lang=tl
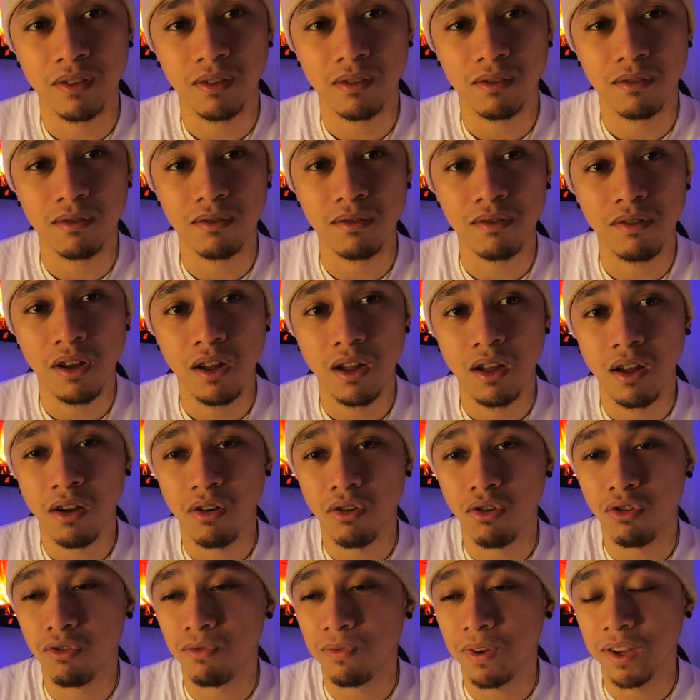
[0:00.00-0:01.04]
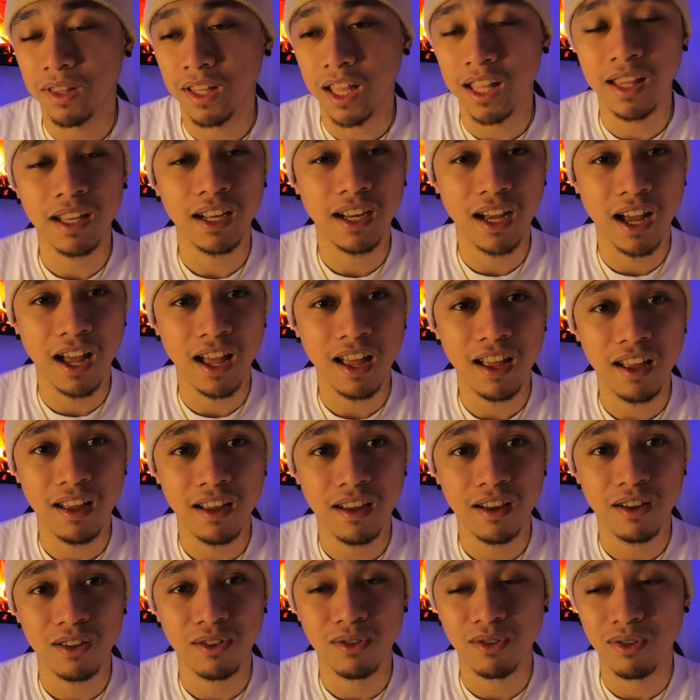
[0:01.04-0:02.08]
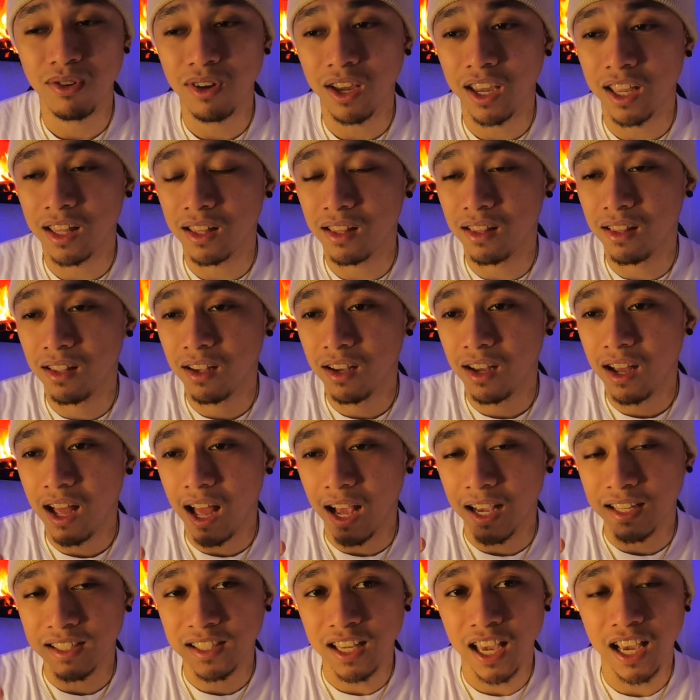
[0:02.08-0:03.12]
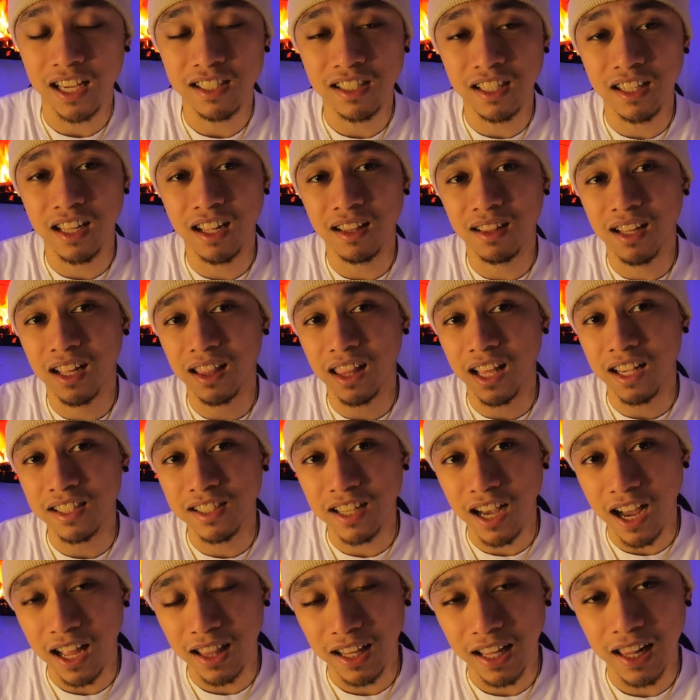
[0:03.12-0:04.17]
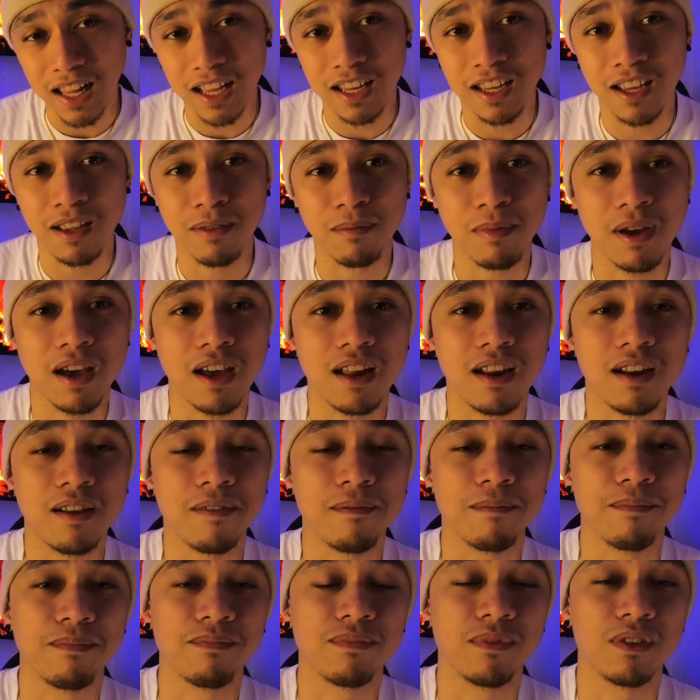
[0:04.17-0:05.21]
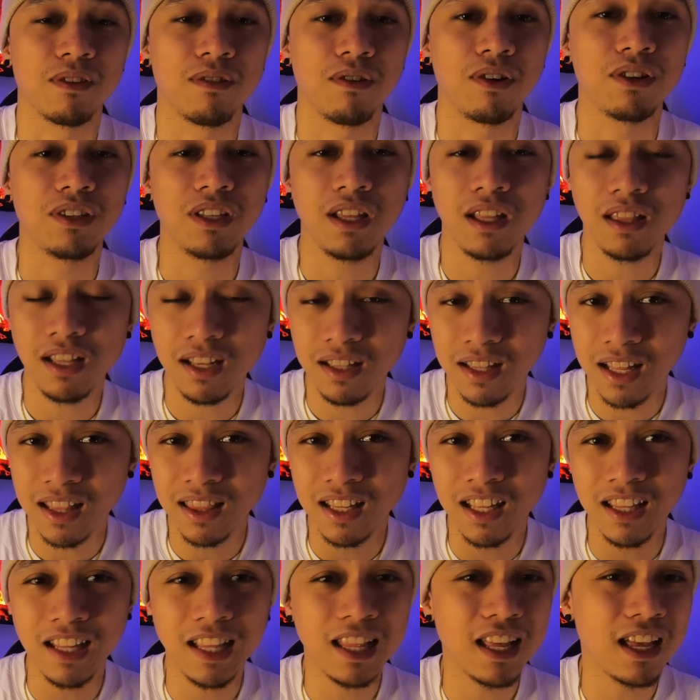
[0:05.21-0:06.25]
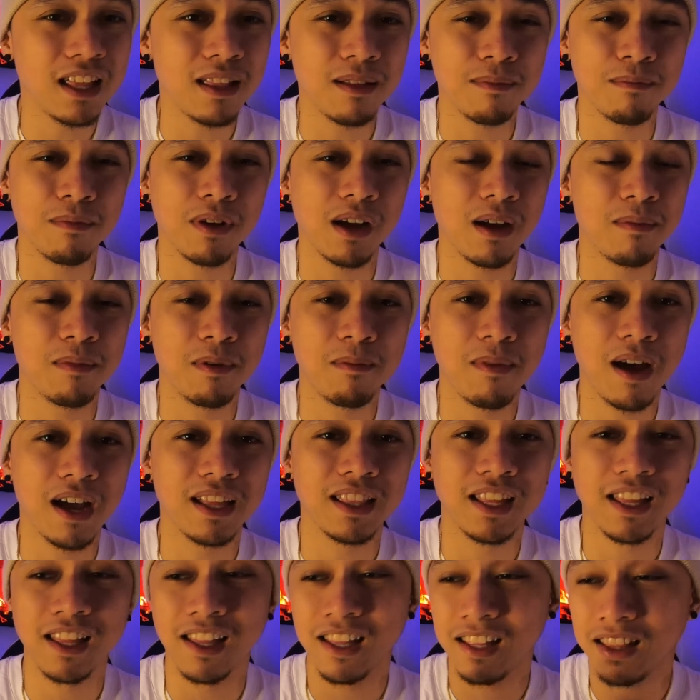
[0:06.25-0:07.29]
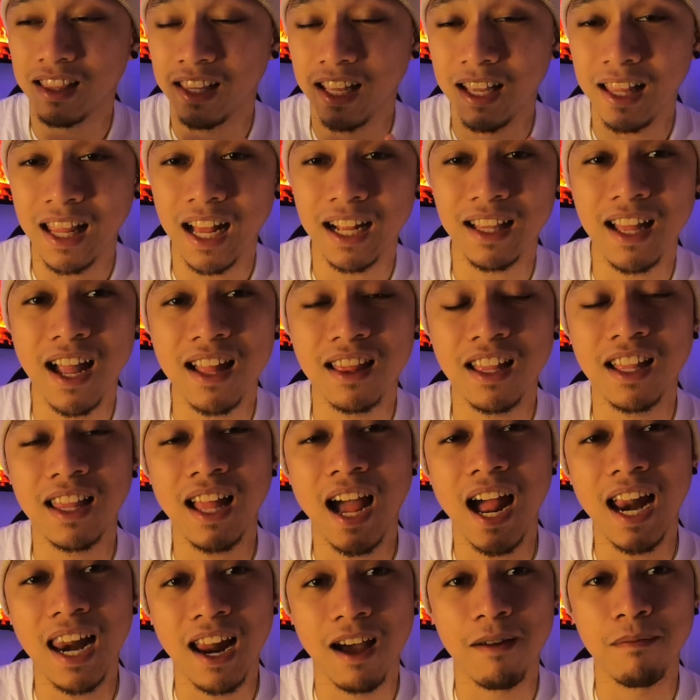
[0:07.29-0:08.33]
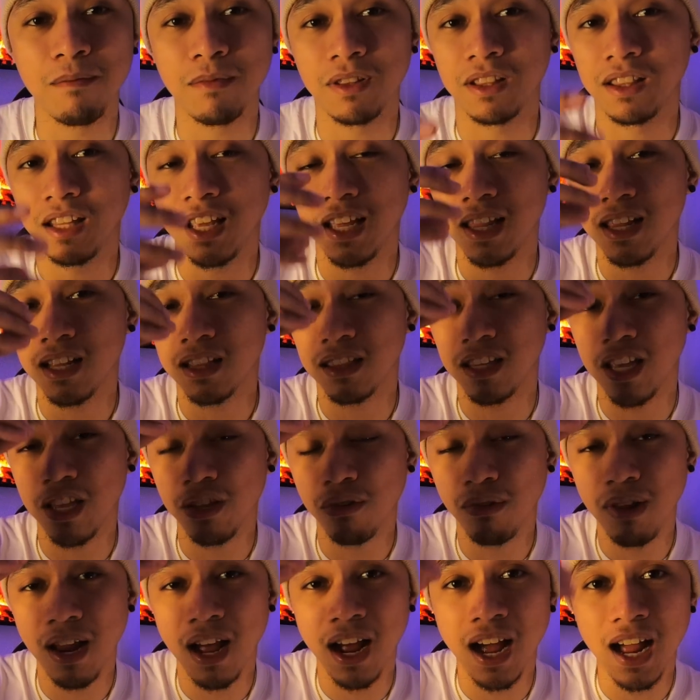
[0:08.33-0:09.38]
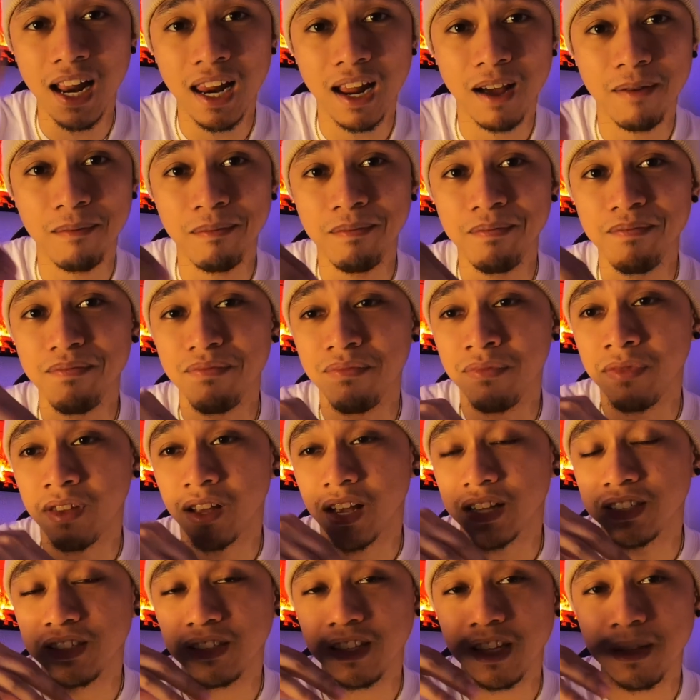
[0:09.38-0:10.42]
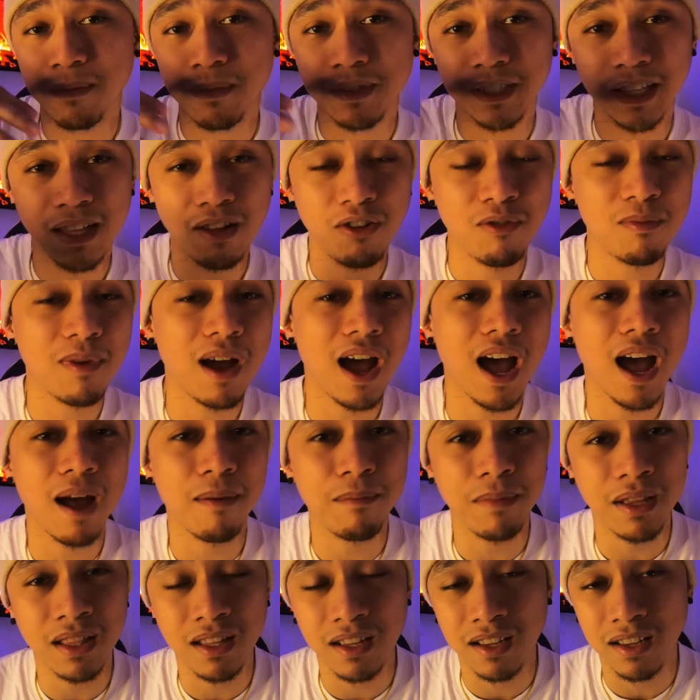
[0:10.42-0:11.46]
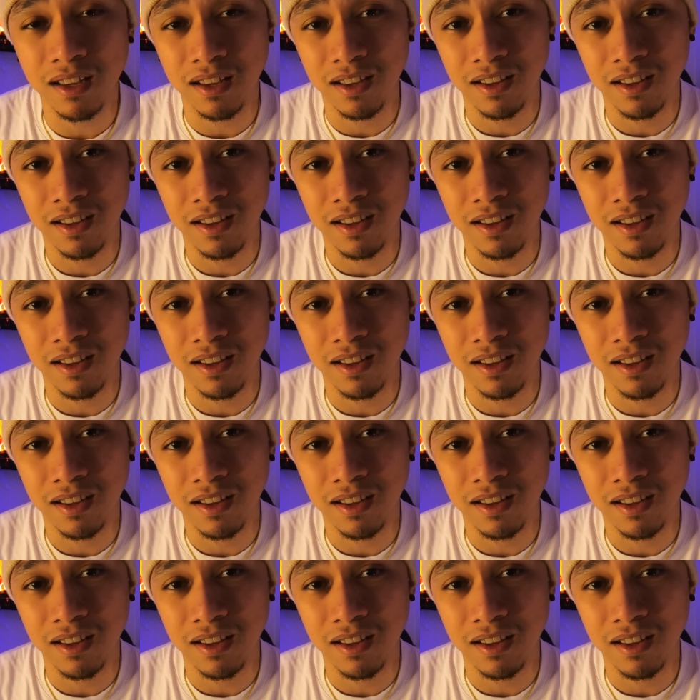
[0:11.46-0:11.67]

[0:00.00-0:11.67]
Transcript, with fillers: No? Confident ka, no, and ang sexy ng dating sa kanila niyan pare. Okay, tinitignan din nila yan ng mga babae na hindi lang natin alam, hindi, lang, hindi nyo lang alam, kasi hindi naman sila umaamin eh.